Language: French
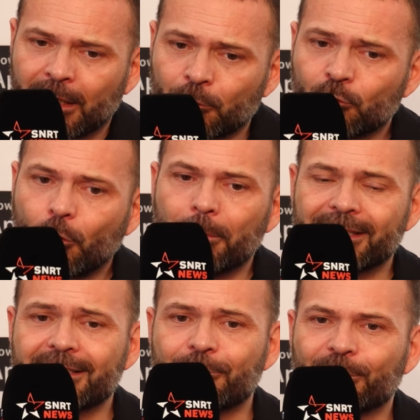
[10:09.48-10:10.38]
une
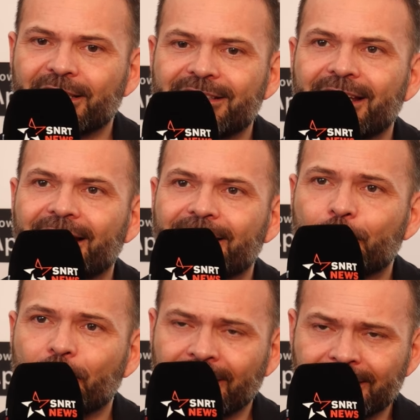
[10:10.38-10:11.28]
compétition dédiée à la
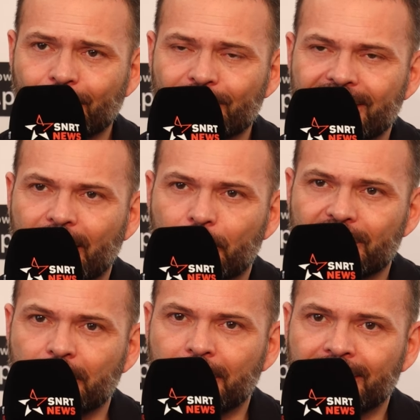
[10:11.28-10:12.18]
découverte, c'est aussi la
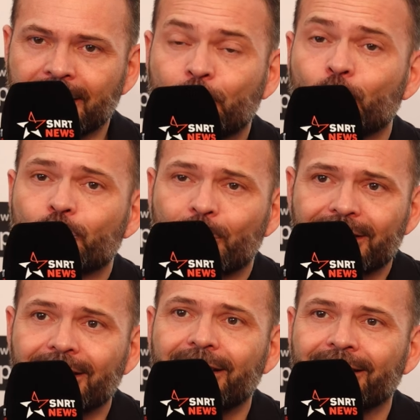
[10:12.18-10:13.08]
possibilité de
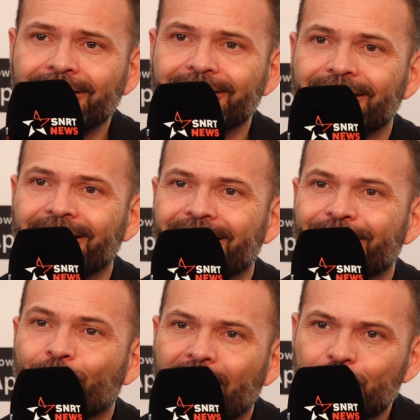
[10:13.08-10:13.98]
construire des liens
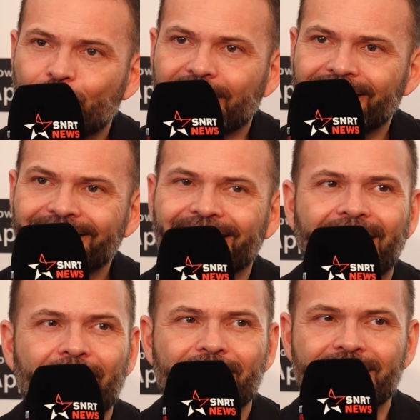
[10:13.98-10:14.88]
dans la durée
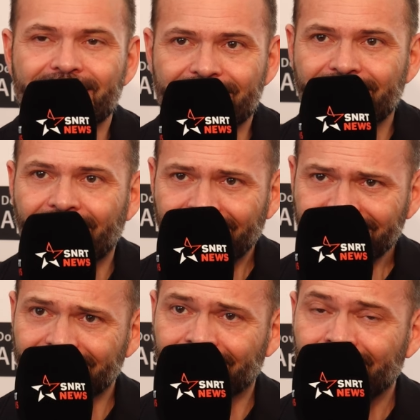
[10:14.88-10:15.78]
avec des
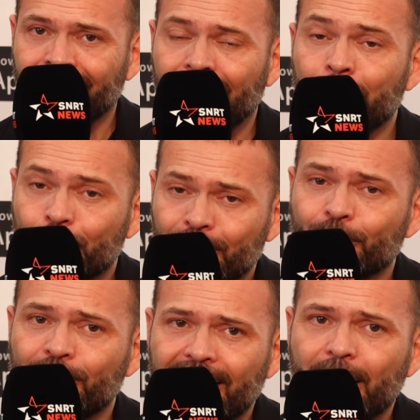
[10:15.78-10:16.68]
cinéastes, et puis
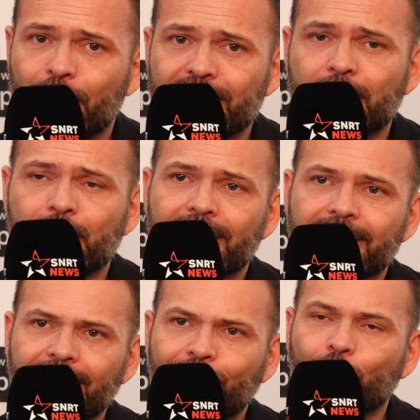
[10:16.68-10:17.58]
donner la
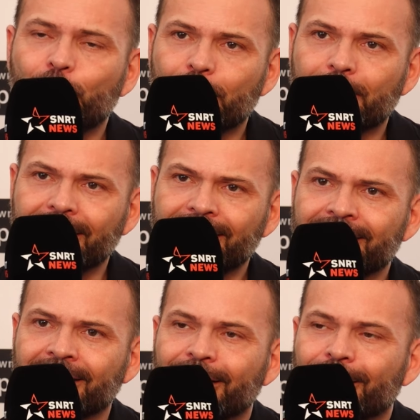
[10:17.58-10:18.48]
possibilité au
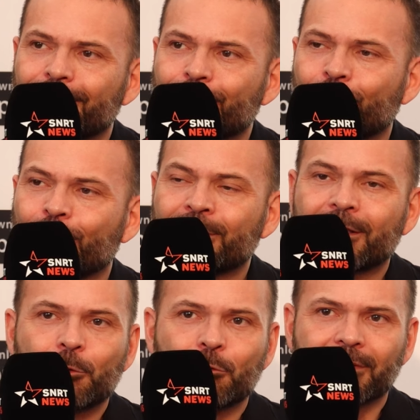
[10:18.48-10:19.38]
public de
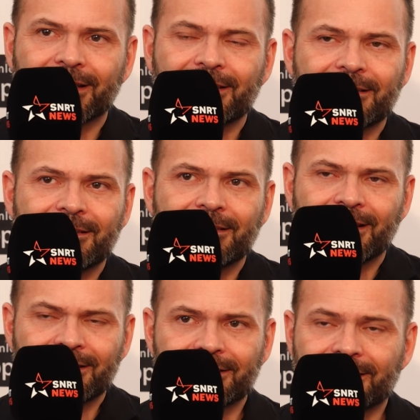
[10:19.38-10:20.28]
découvrir des
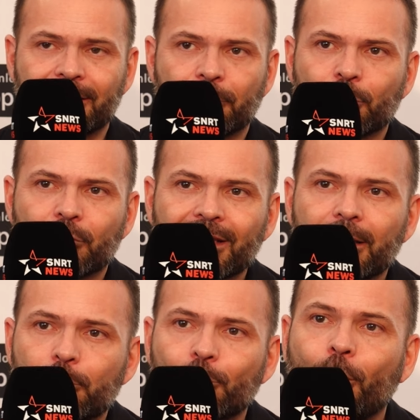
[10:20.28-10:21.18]
cinéastes qui vont devenir
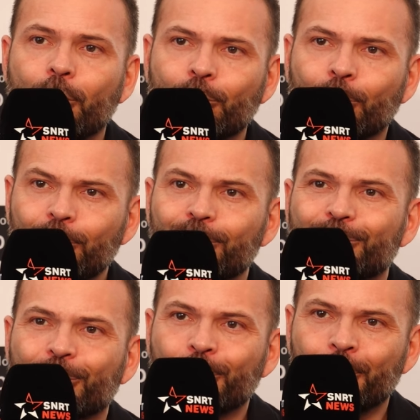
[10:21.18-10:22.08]
les plus grands noms
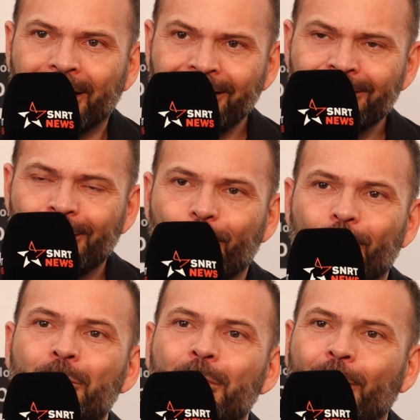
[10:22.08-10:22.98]
de demain
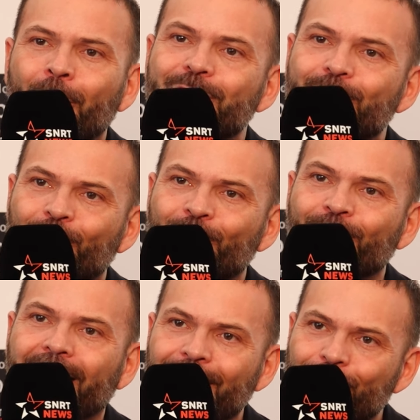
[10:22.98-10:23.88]
au moment où ils
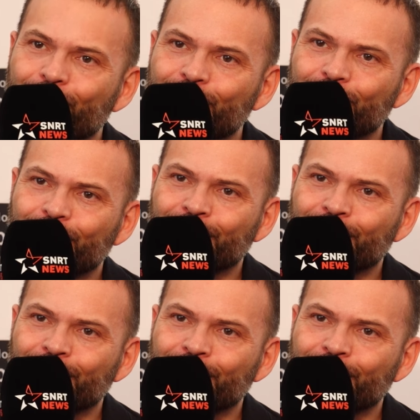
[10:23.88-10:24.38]
sont inconnus.